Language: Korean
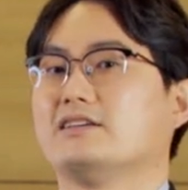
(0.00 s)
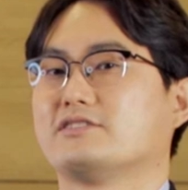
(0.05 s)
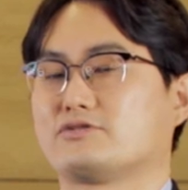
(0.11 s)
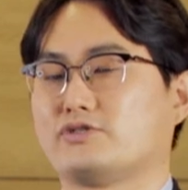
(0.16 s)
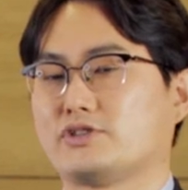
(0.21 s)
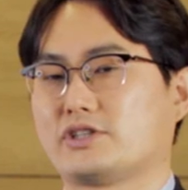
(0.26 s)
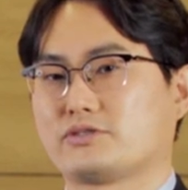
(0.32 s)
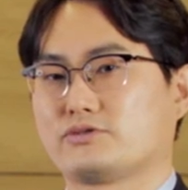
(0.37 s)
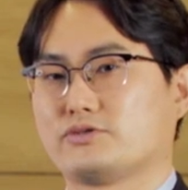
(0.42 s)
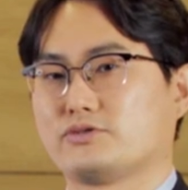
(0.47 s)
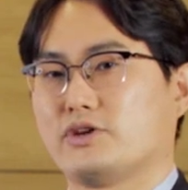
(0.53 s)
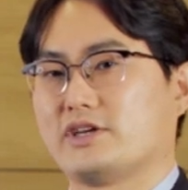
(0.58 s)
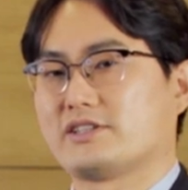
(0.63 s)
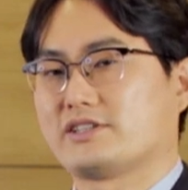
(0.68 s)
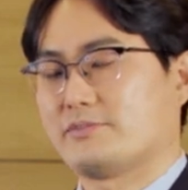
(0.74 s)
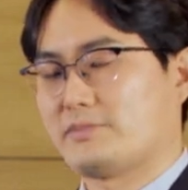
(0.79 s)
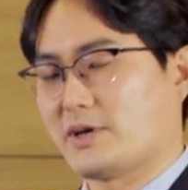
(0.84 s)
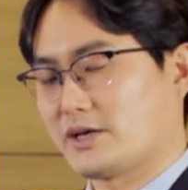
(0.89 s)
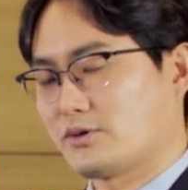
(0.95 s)

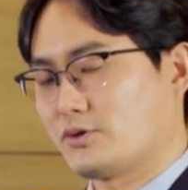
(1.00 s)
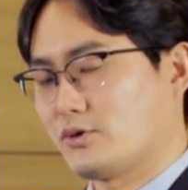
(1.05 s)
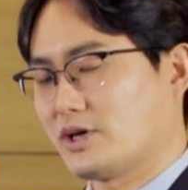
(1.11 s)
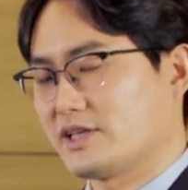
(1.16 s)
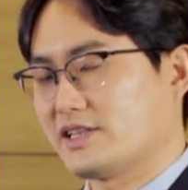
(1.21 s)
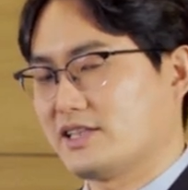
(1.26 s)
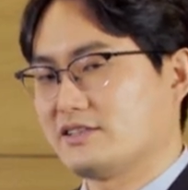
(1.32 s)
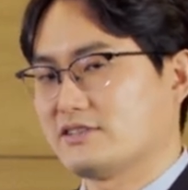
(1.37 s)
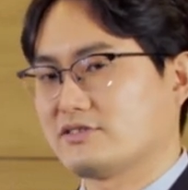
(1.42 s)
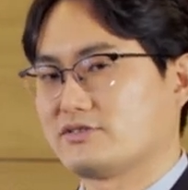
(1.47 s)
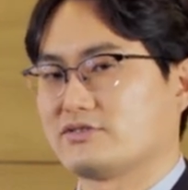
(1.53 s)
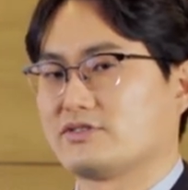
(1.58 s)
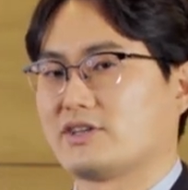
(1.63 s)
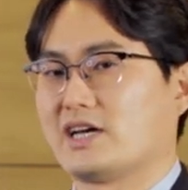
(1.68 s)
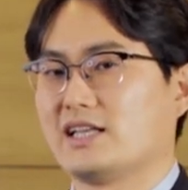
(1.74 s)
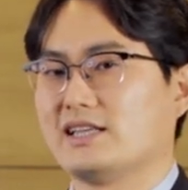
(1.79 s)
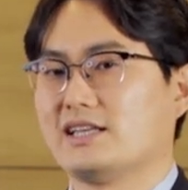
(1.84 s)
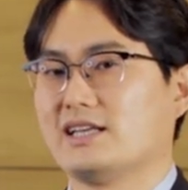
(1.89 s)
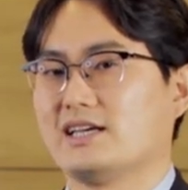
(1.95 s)
99도에서 100도가 되는
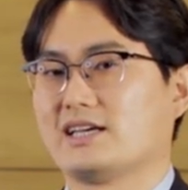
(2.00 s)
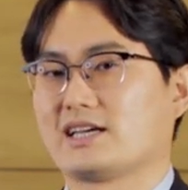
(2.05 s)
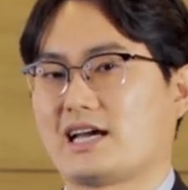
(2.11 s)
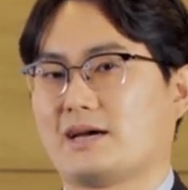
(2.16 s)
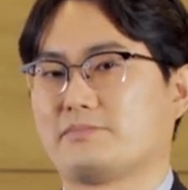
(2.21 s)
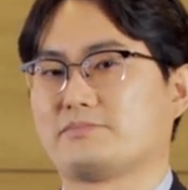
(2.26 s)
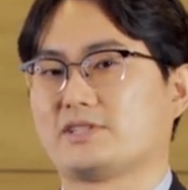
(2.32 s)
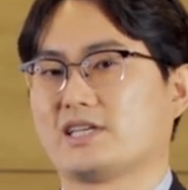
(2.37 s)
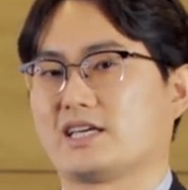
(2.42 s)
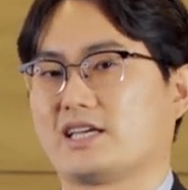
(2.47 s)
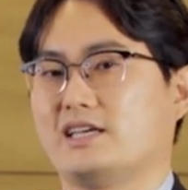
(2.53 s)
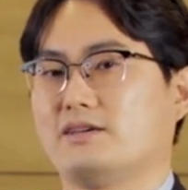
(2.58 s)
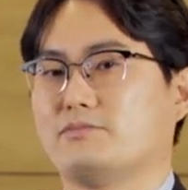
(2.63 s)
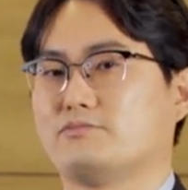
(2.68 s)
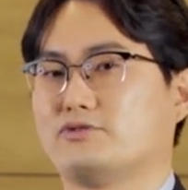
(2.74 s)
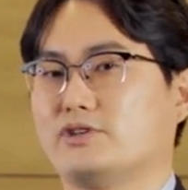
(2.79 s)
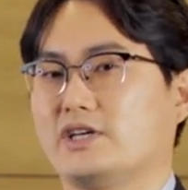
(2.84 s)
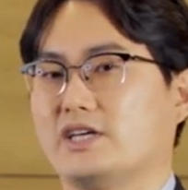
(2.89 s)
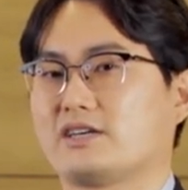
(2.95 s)
순간 갑자기
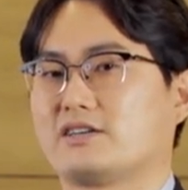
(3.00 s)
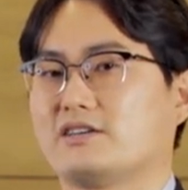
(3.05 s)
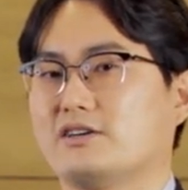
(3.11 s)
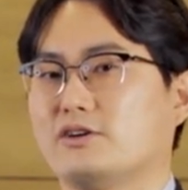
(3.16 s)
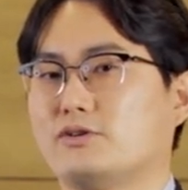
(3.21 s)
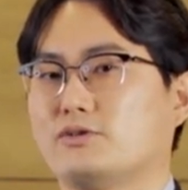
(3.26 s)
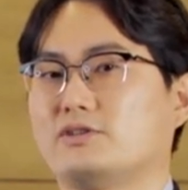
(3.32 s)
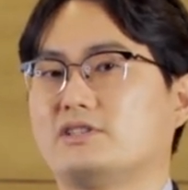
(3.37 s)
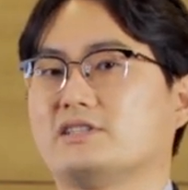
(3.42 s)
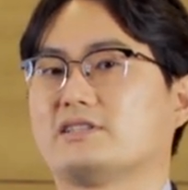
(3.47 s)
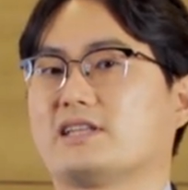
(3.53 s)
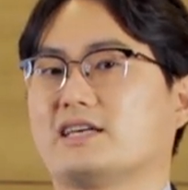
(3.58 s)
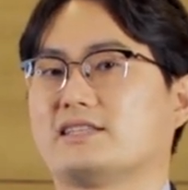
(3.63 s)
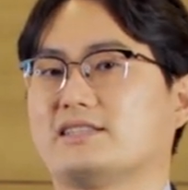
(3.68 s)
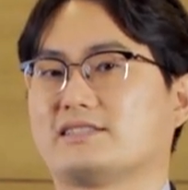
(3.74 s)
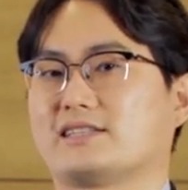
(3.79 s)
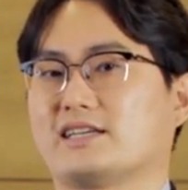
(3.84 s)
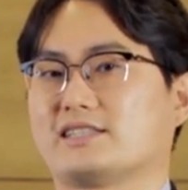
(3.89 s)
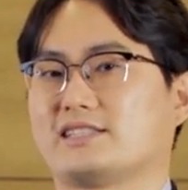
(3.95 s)
물이
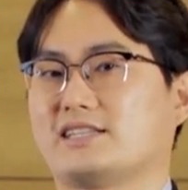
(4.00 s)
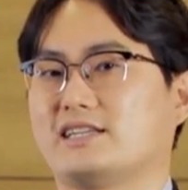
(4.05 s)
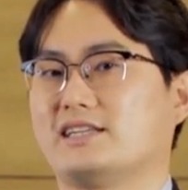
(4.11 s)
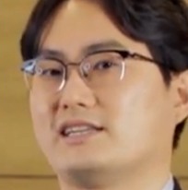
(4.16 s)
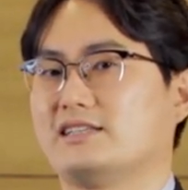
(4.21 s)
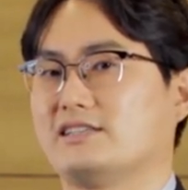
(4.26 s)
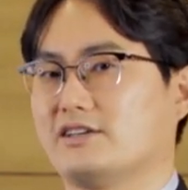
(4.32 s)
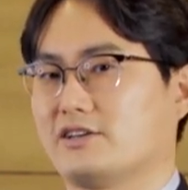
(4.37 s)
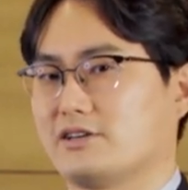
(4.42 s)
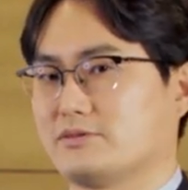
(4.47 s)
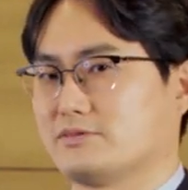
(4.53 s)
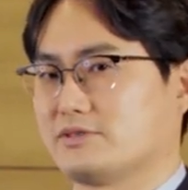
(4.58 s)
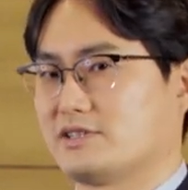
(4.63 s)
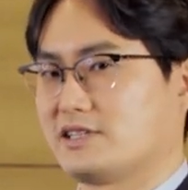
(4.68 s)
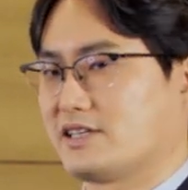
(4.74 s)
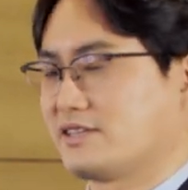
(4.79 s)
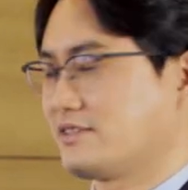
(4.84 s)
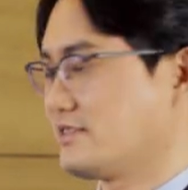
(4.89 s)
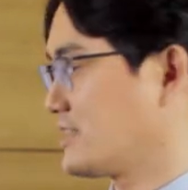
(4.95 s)
끓어오른다는 사실을
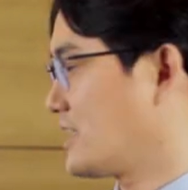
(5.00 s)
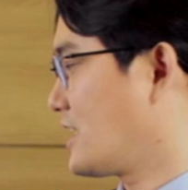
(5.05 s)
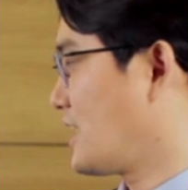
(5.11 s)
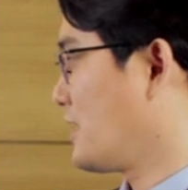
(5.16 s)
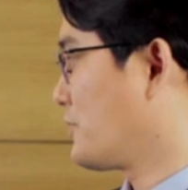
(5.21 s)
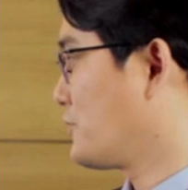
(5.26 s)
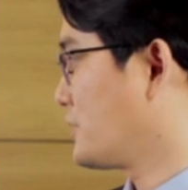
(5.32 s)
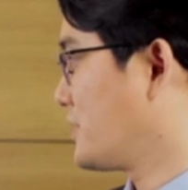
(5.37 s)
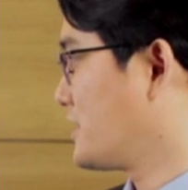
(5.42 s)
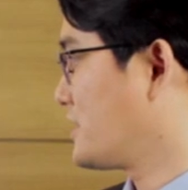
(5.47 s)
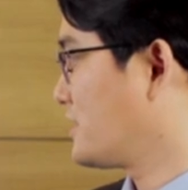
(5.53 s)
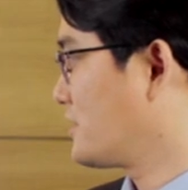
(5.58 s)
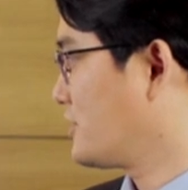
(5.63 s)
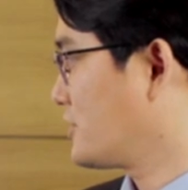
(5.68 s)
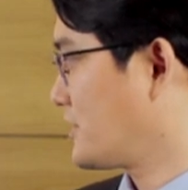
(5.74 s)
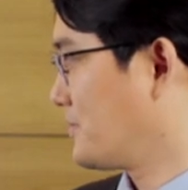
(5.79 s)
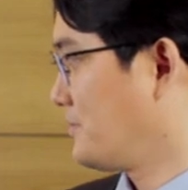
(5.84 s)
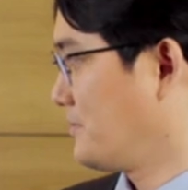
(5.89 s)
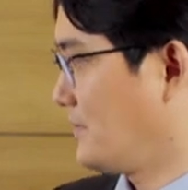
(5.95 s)
여러분들께서는 잘 알고 계실
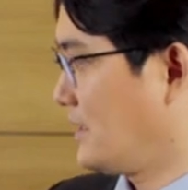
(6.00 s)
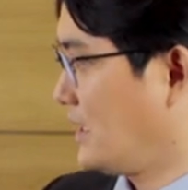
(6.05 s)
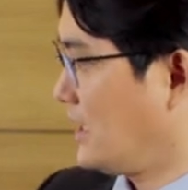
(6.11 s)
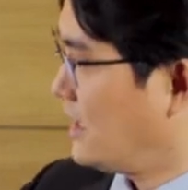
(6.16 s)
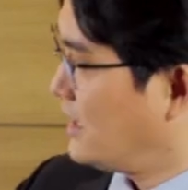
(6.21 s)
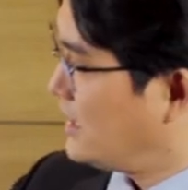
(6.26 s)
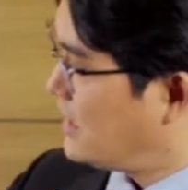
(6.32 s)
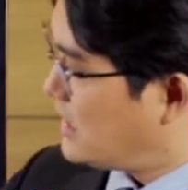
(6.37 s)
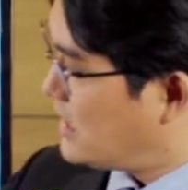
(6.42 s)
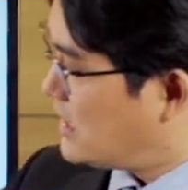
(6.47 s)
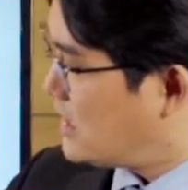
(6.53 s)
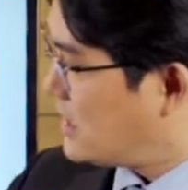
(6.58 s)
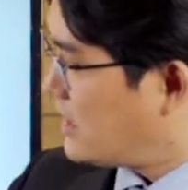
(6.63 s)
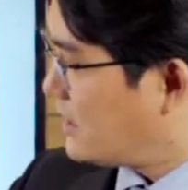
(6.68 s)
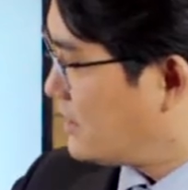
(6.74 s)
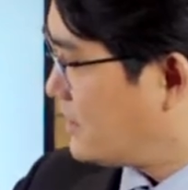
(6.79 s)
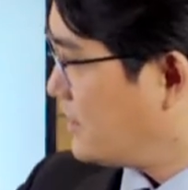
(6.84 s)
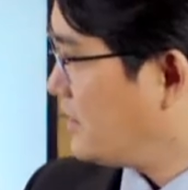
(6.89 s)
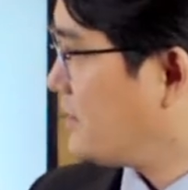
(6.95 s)
것입니다.
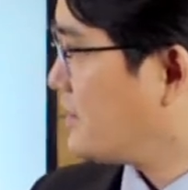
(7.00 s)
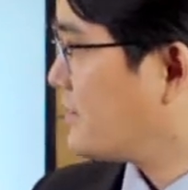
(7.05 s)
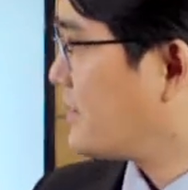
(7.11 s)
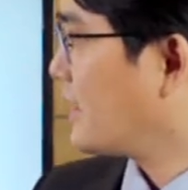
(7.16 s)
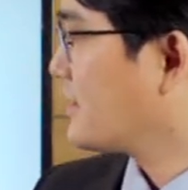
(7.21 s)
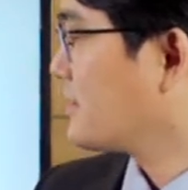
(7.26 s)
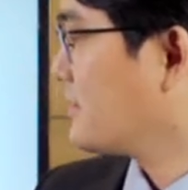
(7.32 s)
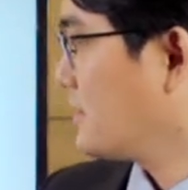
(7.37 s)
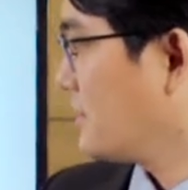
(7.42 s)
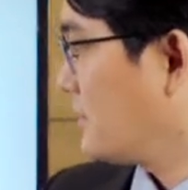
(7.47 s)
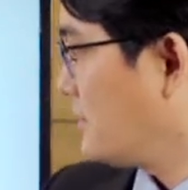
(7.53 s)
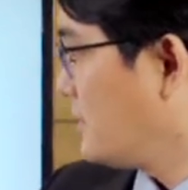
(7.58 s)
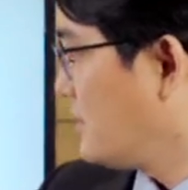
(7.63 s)
이 상,